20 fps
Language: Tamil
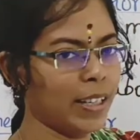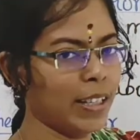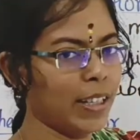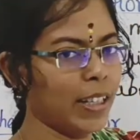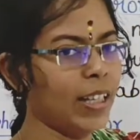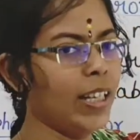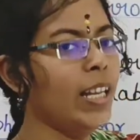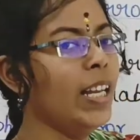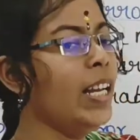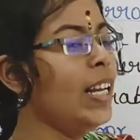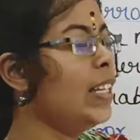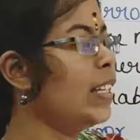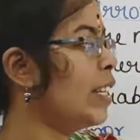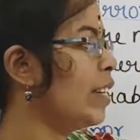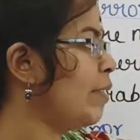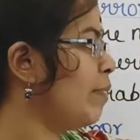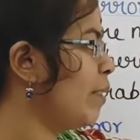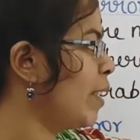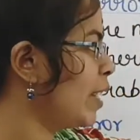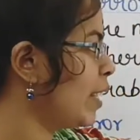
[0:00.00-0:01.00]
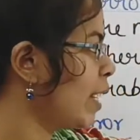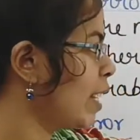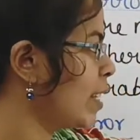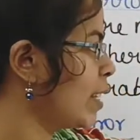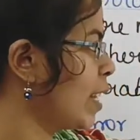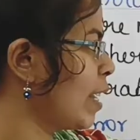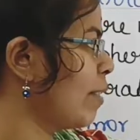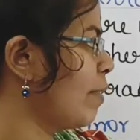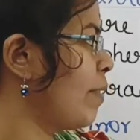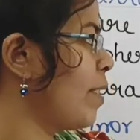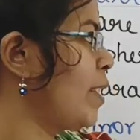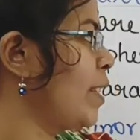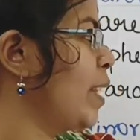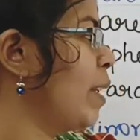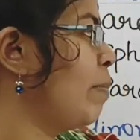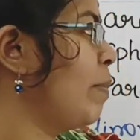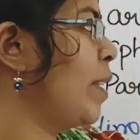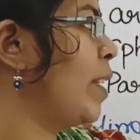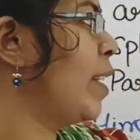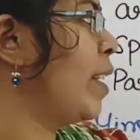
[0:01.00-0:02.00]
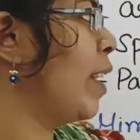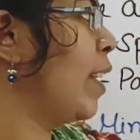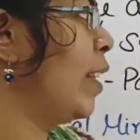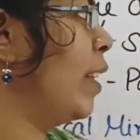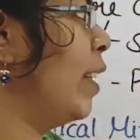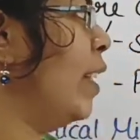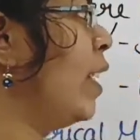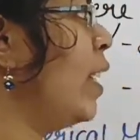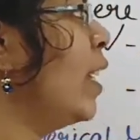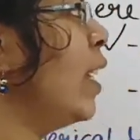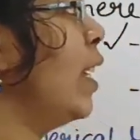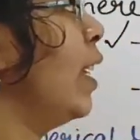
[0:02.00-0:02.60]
இருக்குது இந்த ரிஃப்ளெக்டிங் சர்ஃபேஸ் அப்படிங்கிறது